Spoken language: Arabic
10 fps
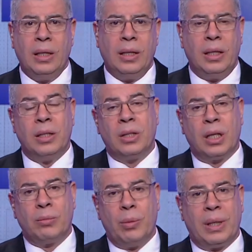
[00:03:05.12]

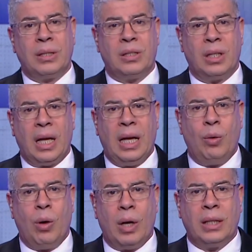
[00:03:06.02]
لاداره مباراه السنغال
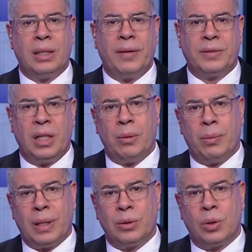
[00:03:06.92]
واوغندا في ثاني
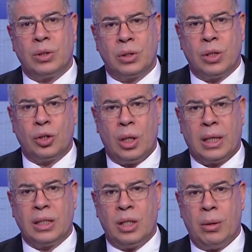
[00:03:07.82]
مباراه دور 16
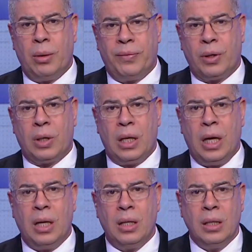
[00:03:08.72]
لكاس الامم
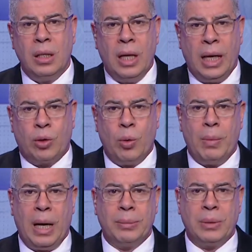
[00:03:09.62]
الافريقيه هيكون
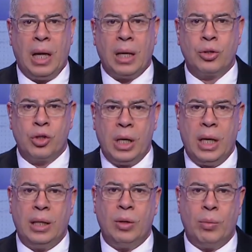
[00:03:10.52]
مع عبد الحق
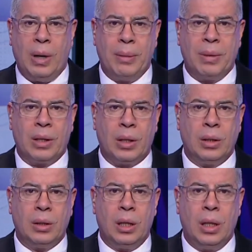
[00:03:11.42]
تشيالي ومعاه
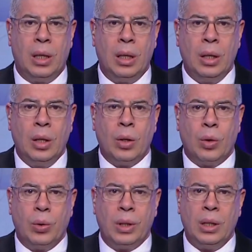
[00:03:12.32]
مكران
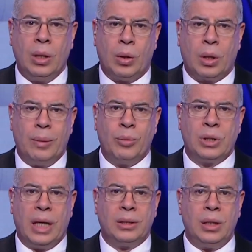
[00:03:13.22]
غوري حكام
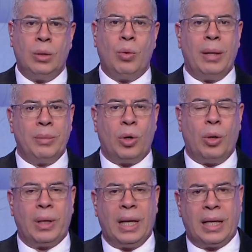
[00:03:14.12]
مساعدين وامين
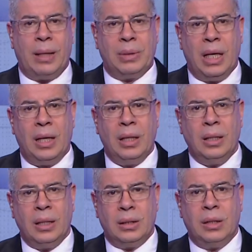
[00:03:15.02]
عمر حكمنا
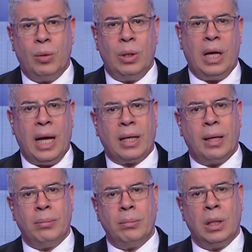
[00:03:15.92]
الدولي
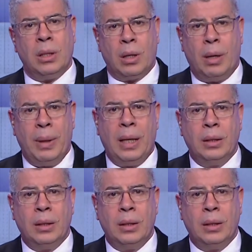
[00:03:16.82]
حكم رابع